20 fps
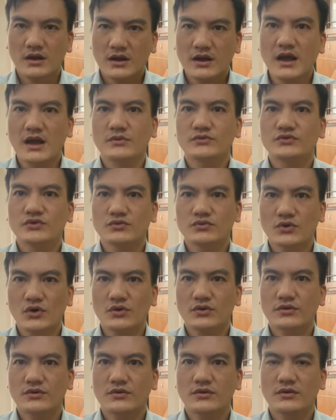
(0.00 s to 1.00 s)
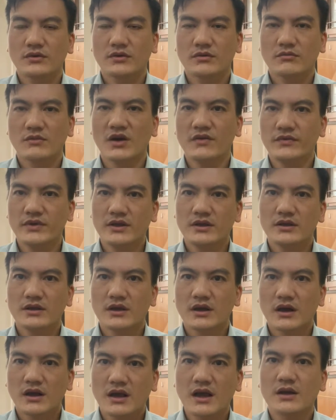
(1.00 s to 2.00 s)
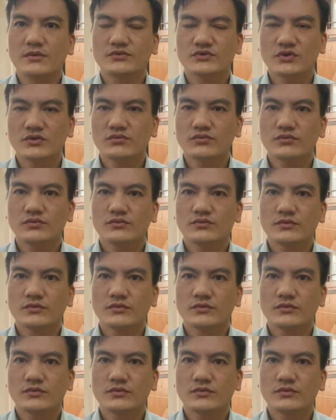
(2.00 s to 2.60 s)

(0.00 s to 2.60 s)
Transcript: cảm xúc tốt bởi vì cảm xúc